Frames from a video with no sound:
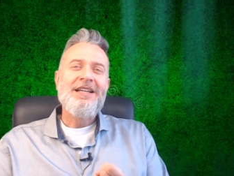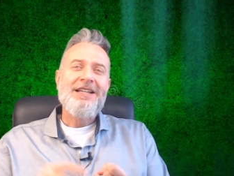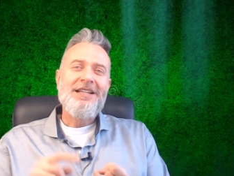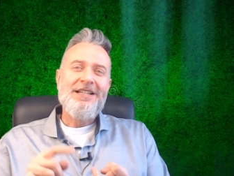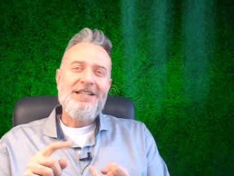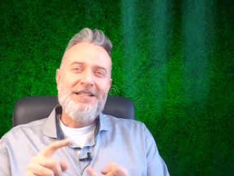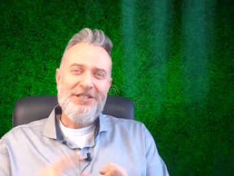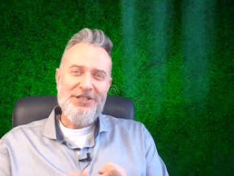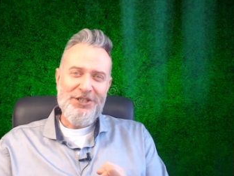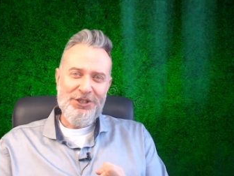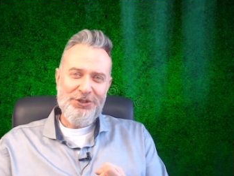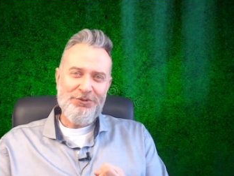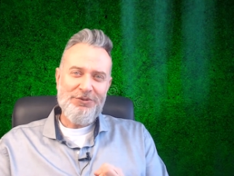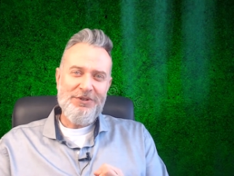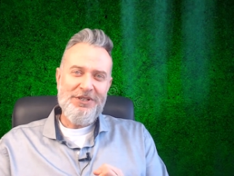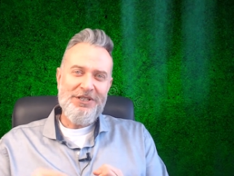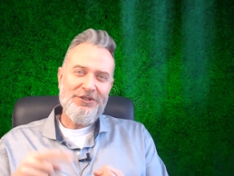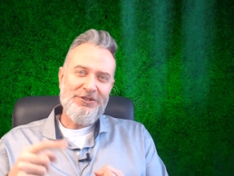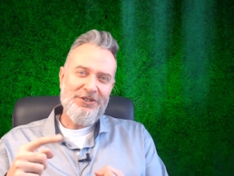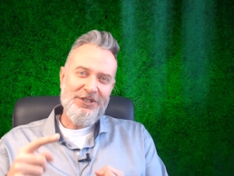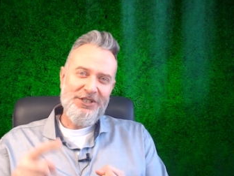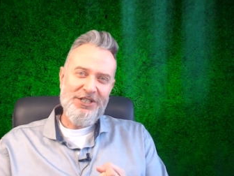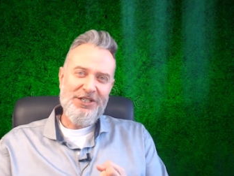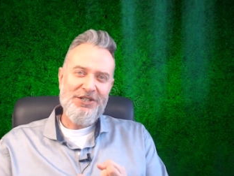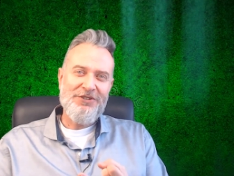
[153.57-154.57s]
Dito
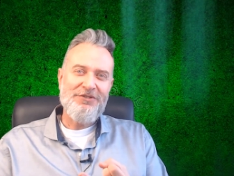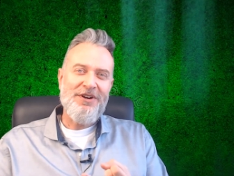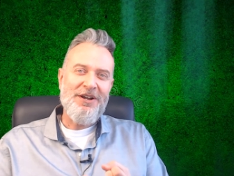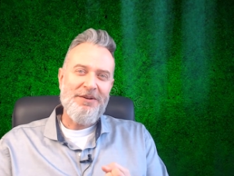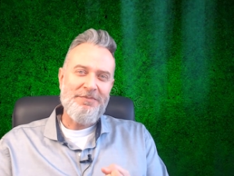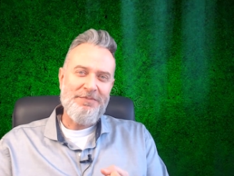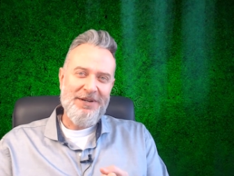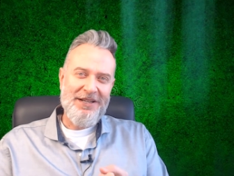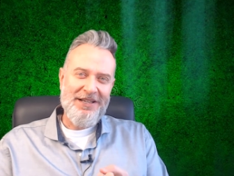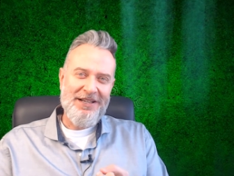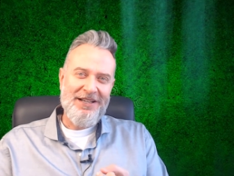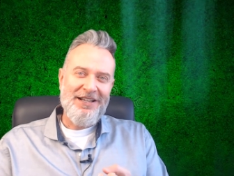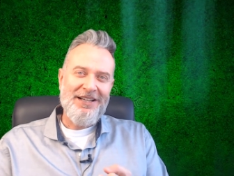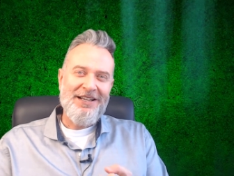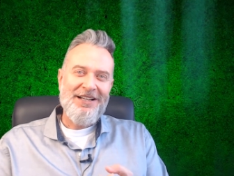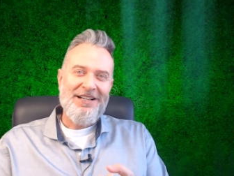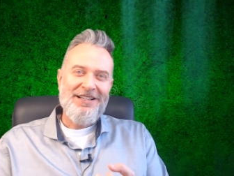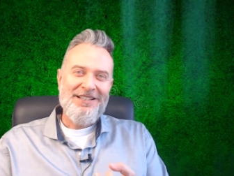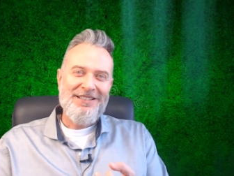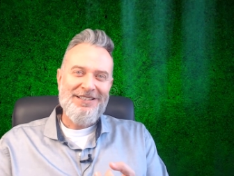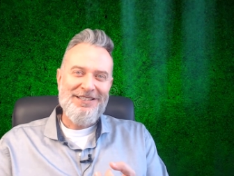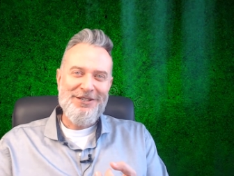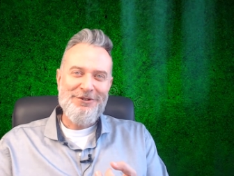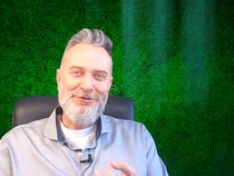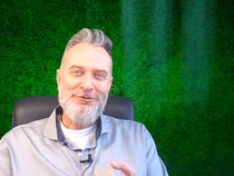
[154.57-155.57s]
isso, a gente vai para a
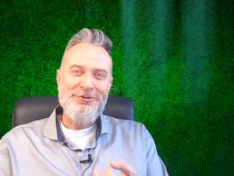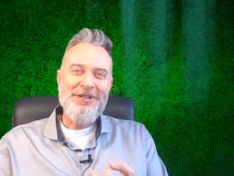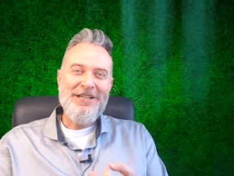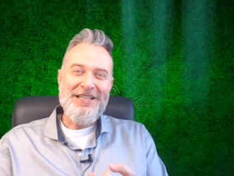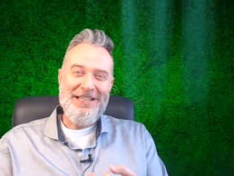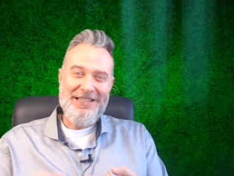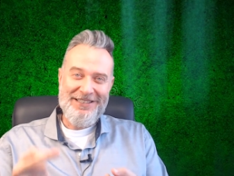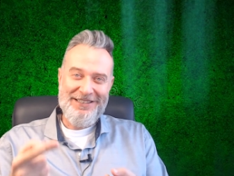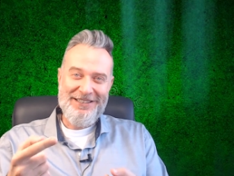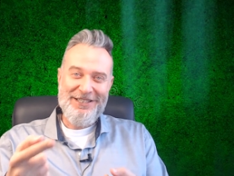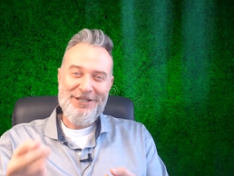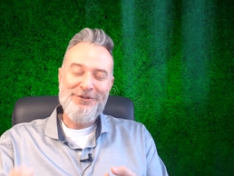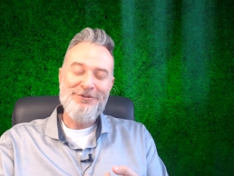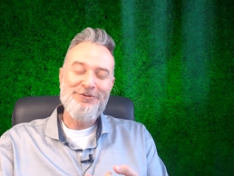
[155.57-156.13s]
segunda questão,